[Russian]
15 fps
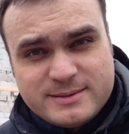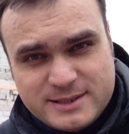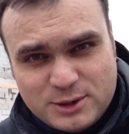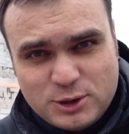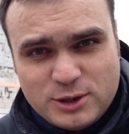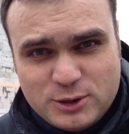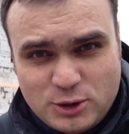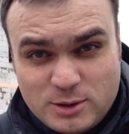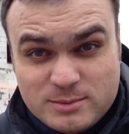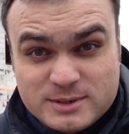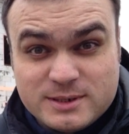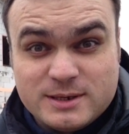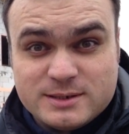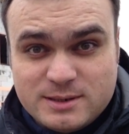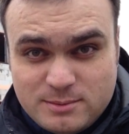строить дом
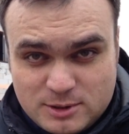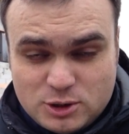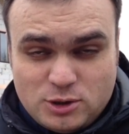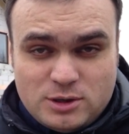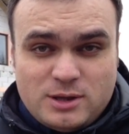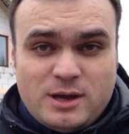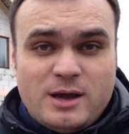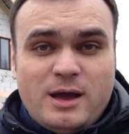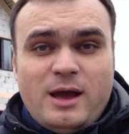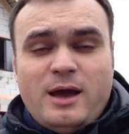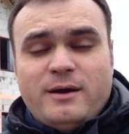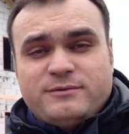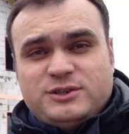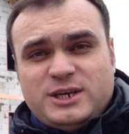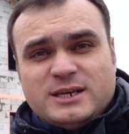из газобетона,
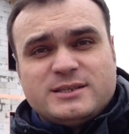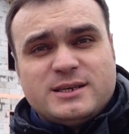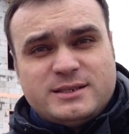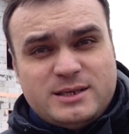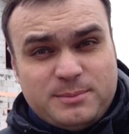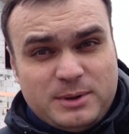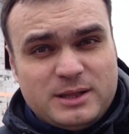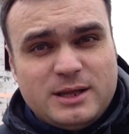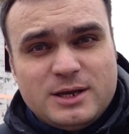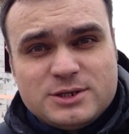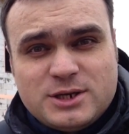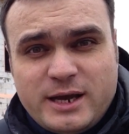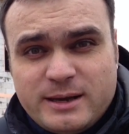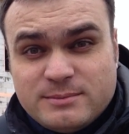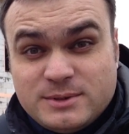в частности,
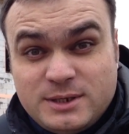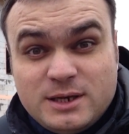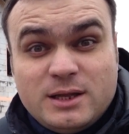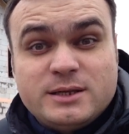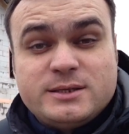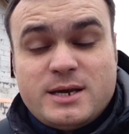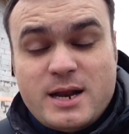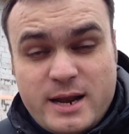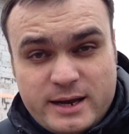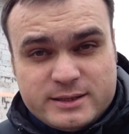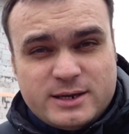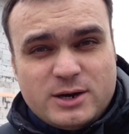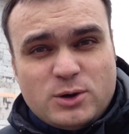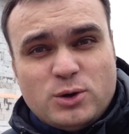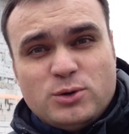продолжаем делать
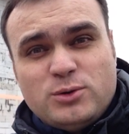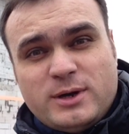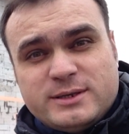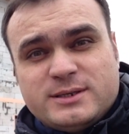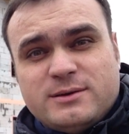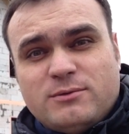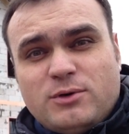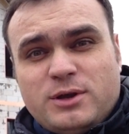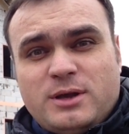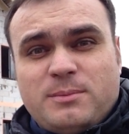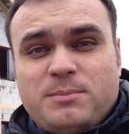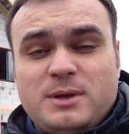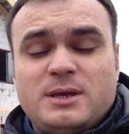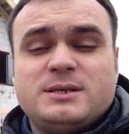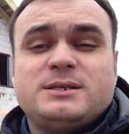электрику. И у нас сегодня
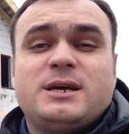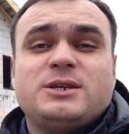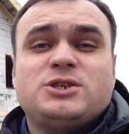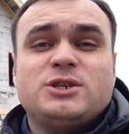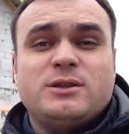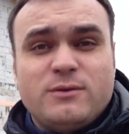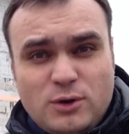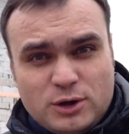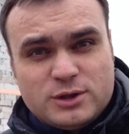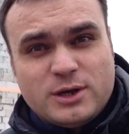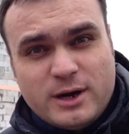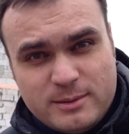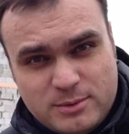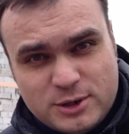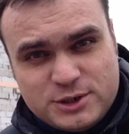54-й
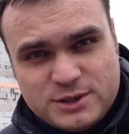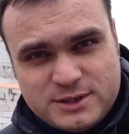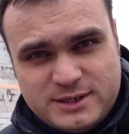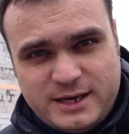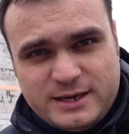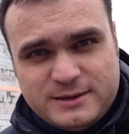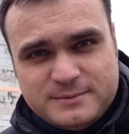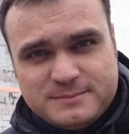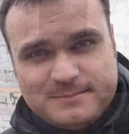рабочий день.